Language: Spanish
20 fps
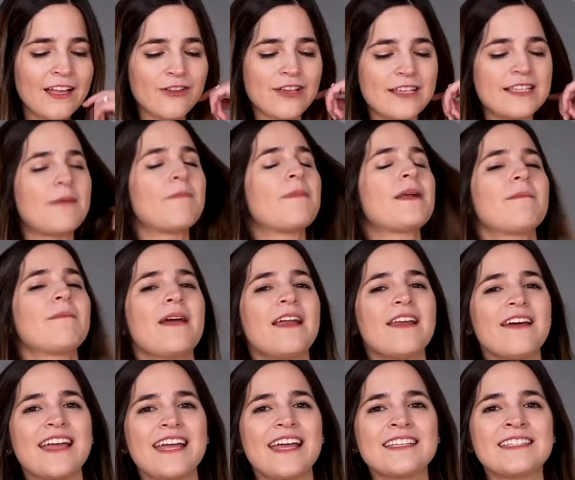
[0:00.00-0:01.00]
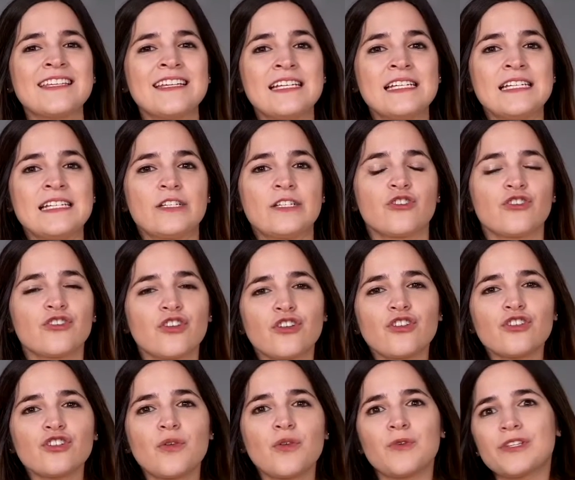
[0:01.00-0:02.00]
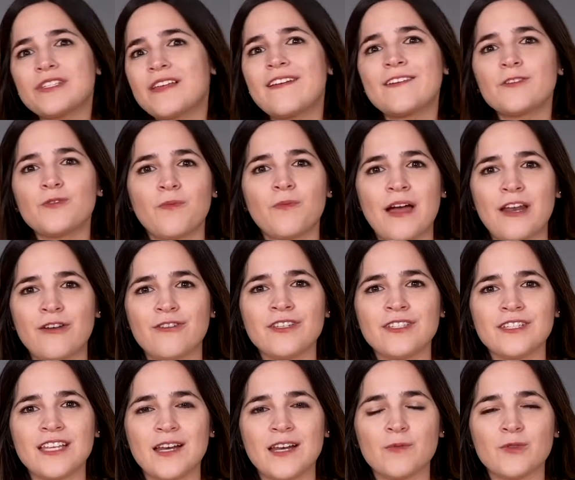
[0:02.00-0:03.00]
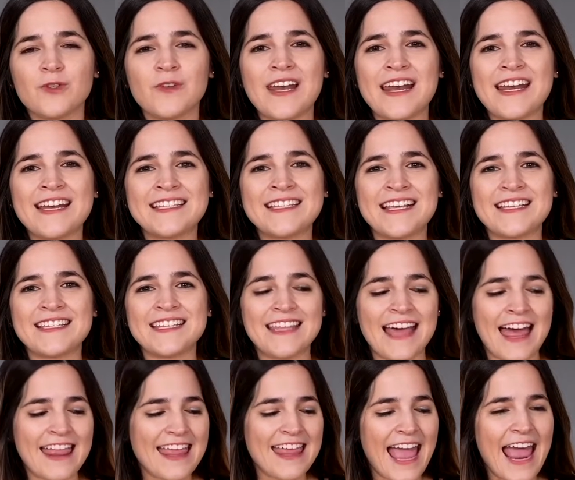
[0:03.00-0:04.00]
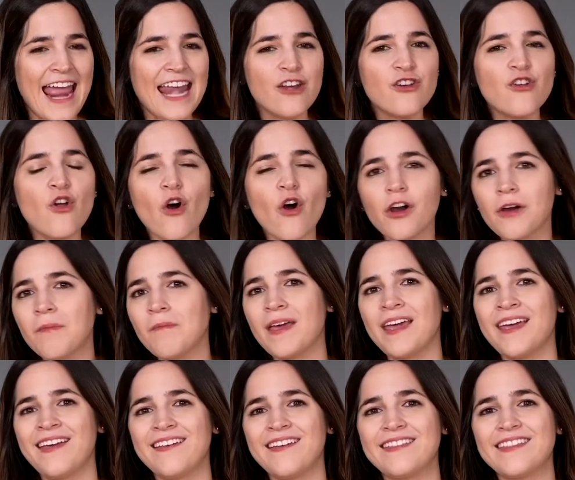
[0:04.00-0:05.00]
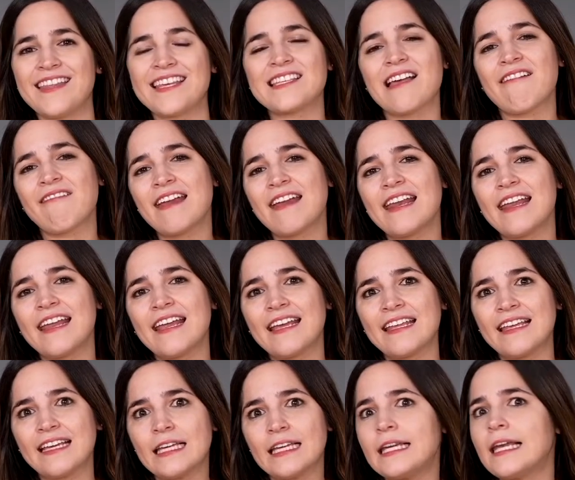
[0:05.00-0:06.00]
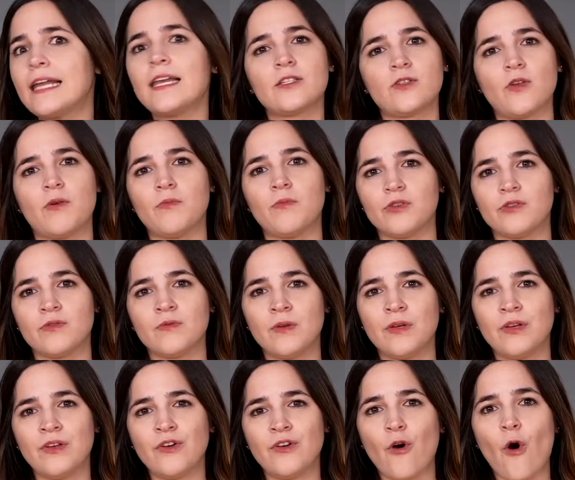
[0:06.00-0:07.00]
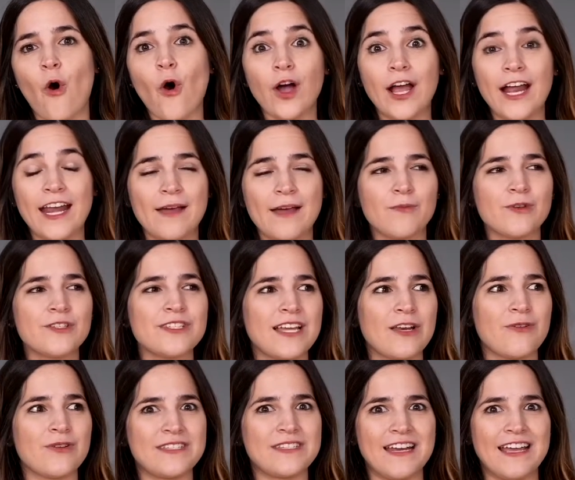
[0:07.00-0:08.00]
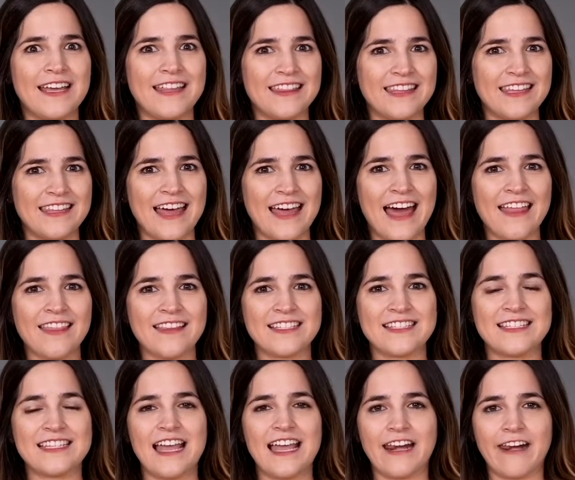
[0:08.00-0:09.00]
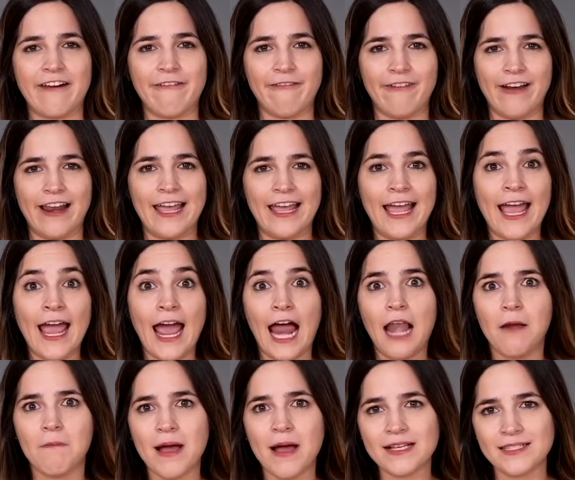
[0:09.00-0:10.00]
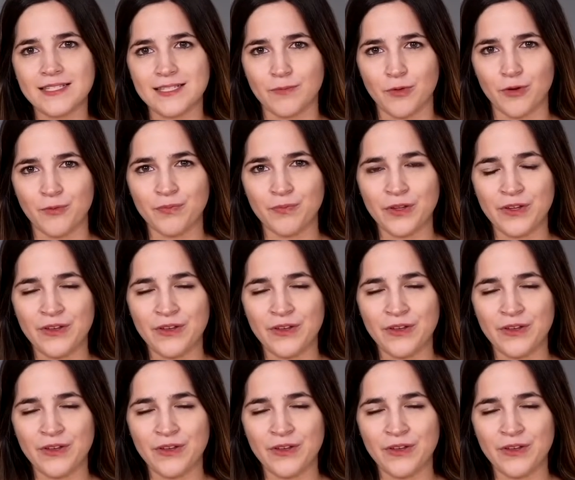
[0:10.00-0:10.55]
Entonces, el primero es, nosotros como seres humanos tenemos una necesidad enorme de saber quiénes somos o queremos que nuestra identidad se refleje al máximo.